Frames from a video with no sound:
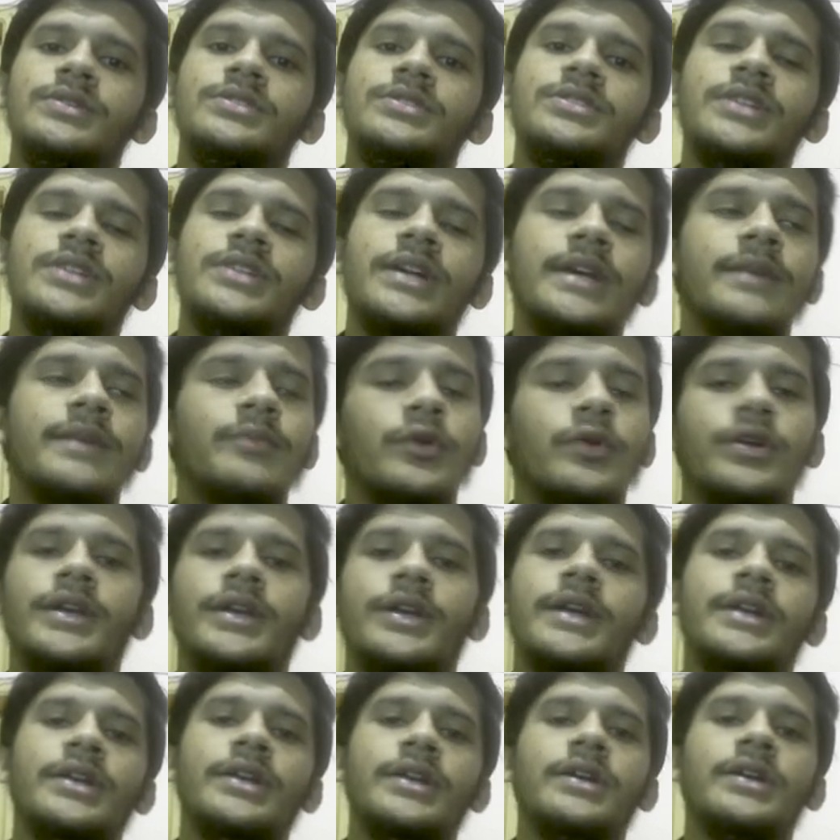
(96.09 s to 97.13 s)
সেই
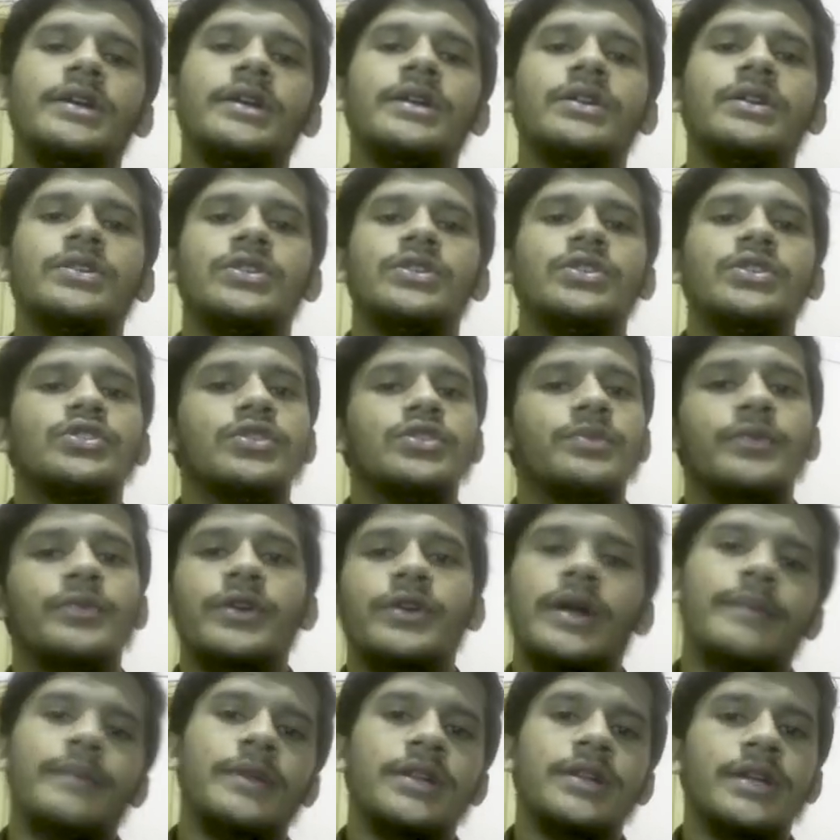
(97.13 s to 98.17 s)
পলিটেকনিকের সম্পর্কে
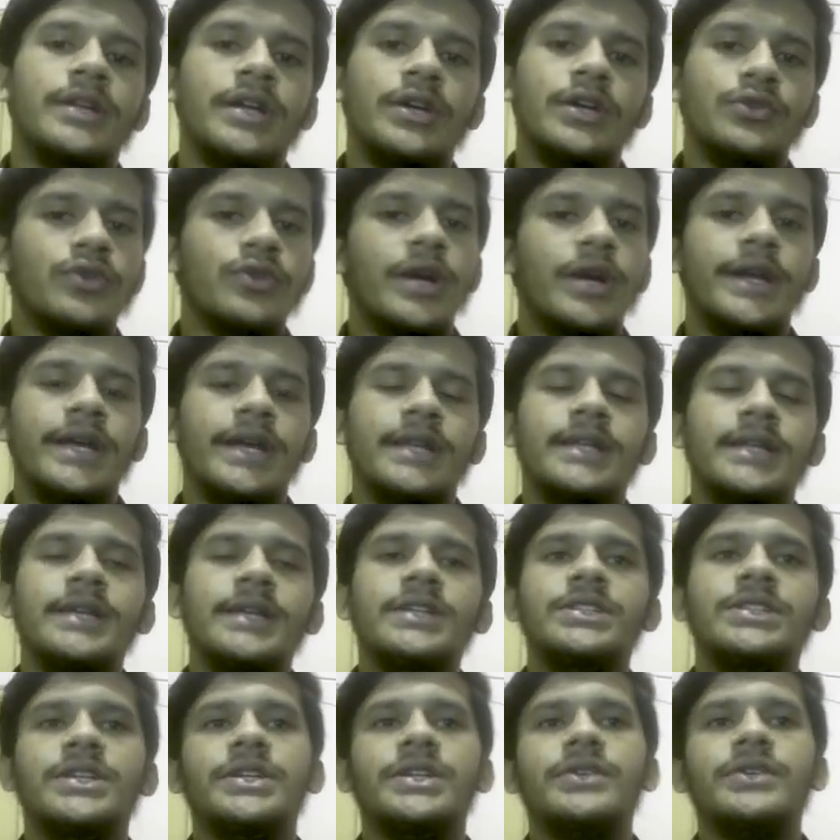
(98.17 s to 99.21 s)
আপনাদেরকে একটু আইডিয়া দিই
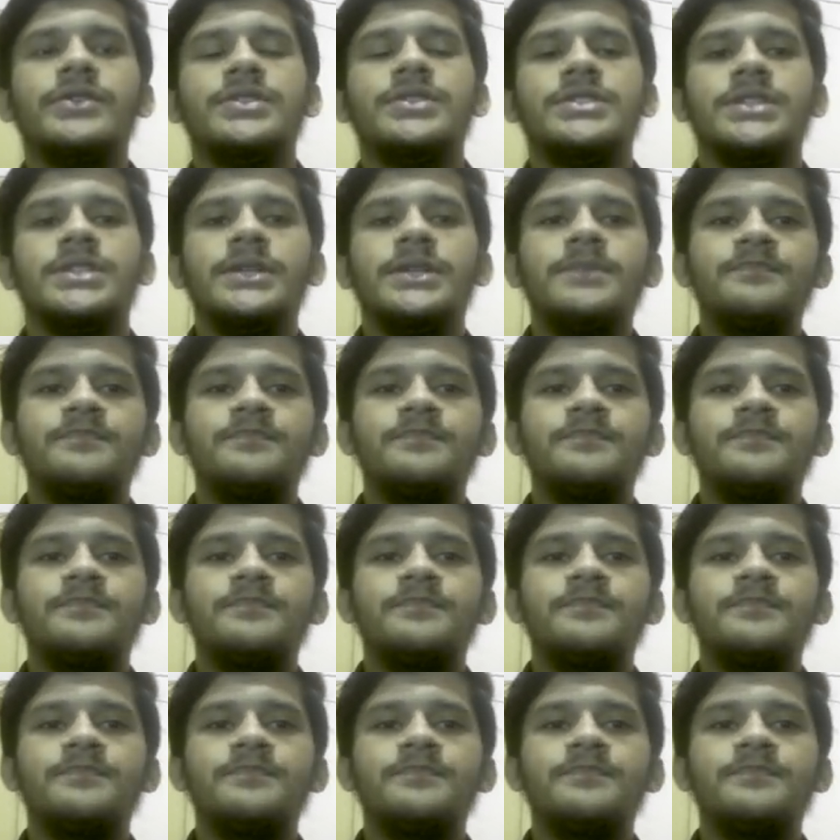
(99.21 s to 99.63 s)
সেটা হচ্ছে